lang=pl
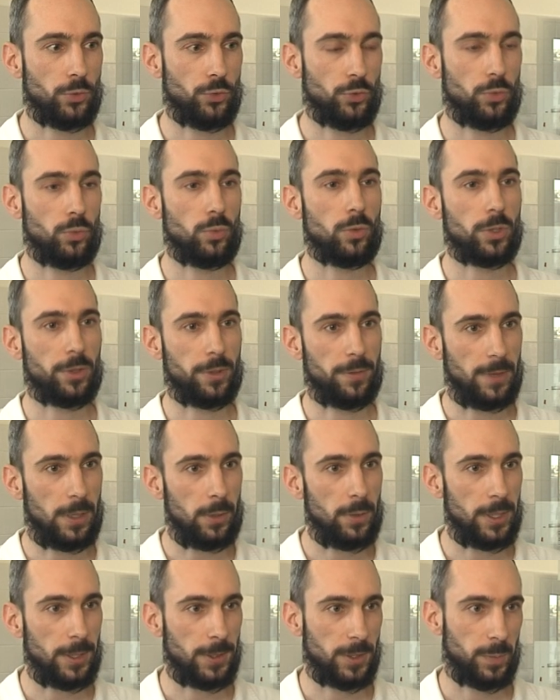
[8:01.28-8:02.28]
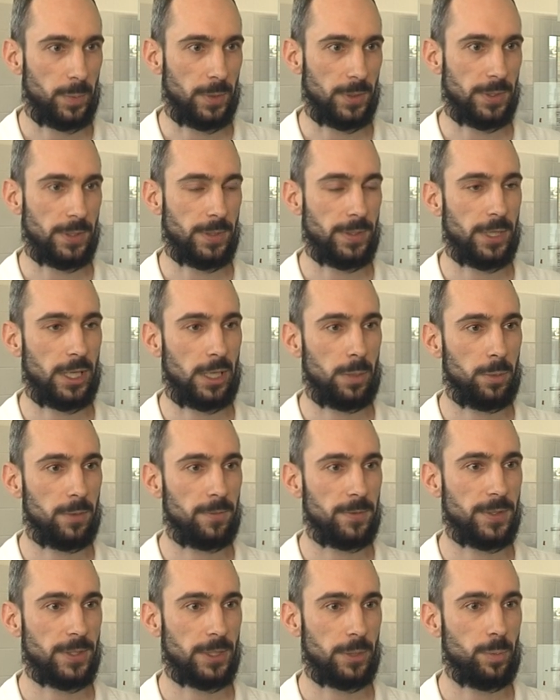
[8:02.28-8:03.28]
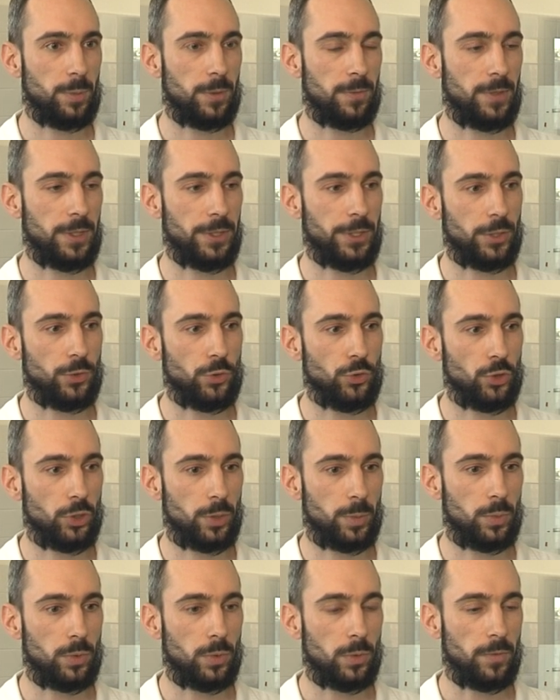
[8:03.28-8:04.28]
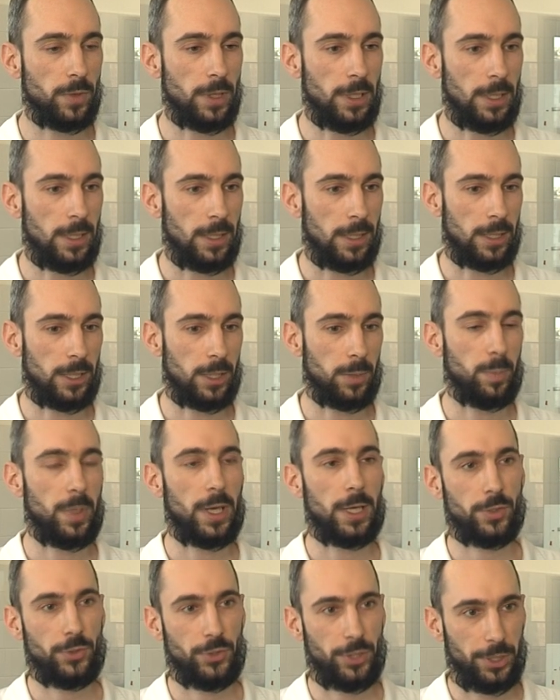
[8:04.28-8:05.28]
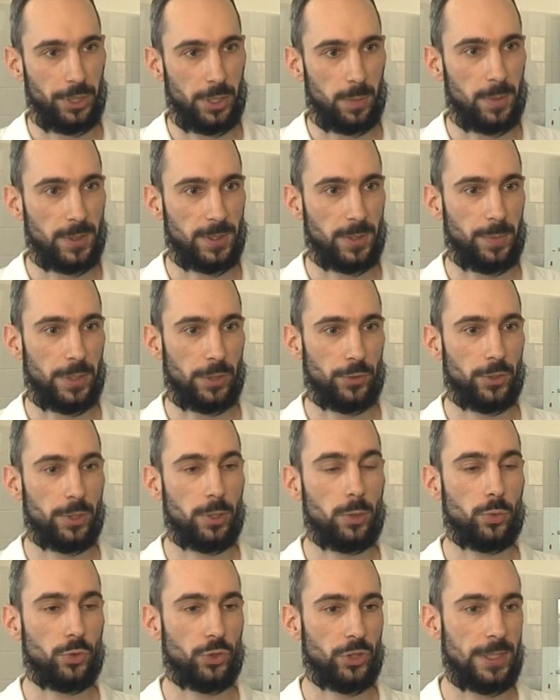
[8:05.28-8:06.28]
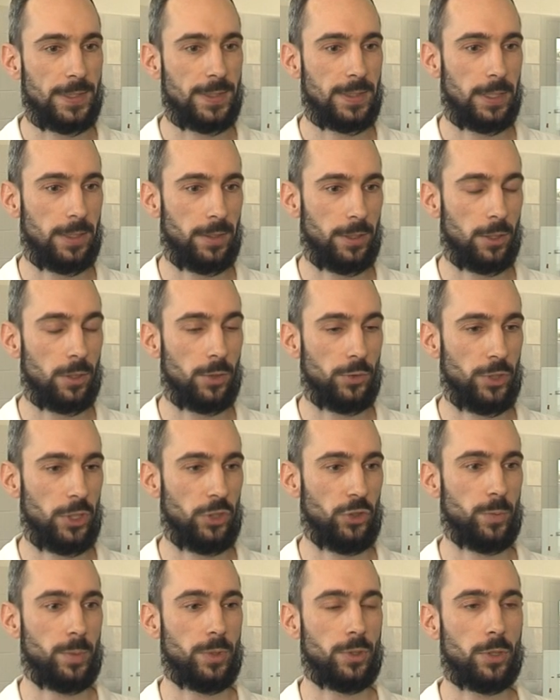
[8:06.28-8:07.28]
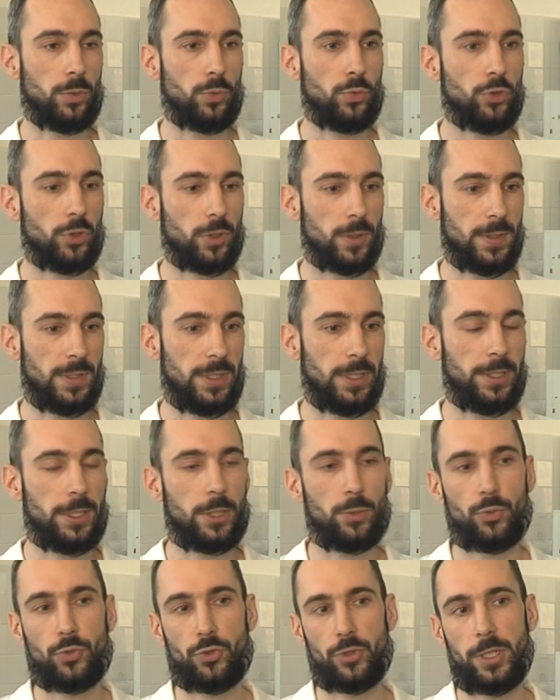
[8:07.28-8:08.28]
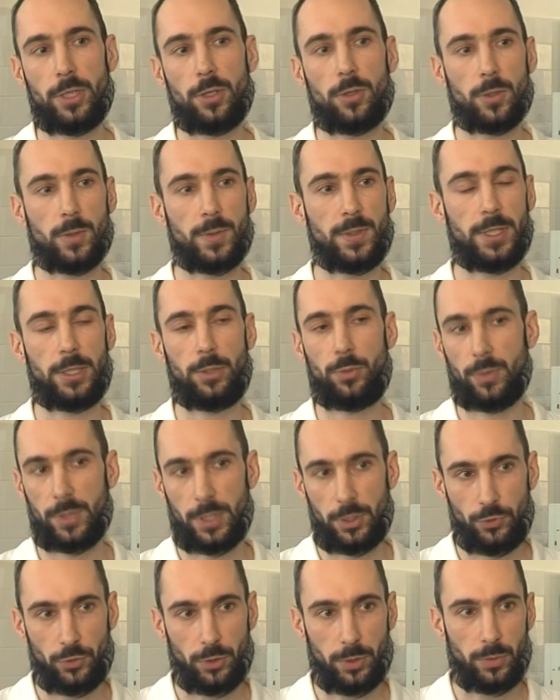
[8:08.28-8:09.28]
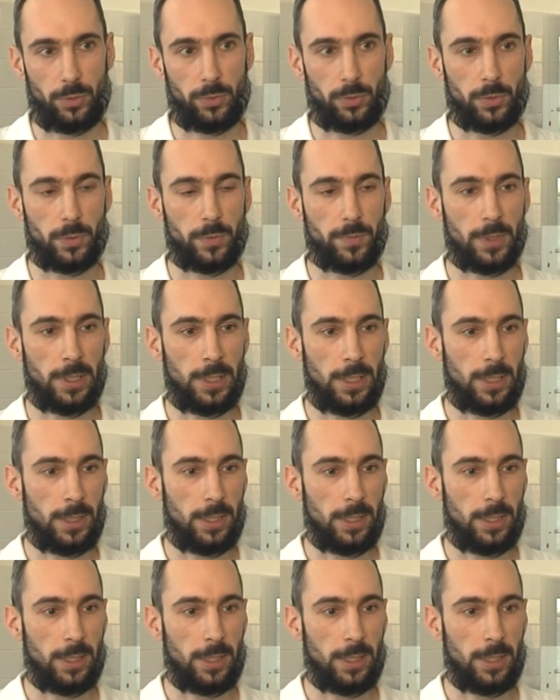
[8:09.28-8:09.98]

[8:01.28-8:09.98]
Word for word: już długotrwała ekspozycja albo występowanie grzybów e, bardziej niebezpiecznych, już niestety chociażby do uszkodzenia różnego rodzaju narządów,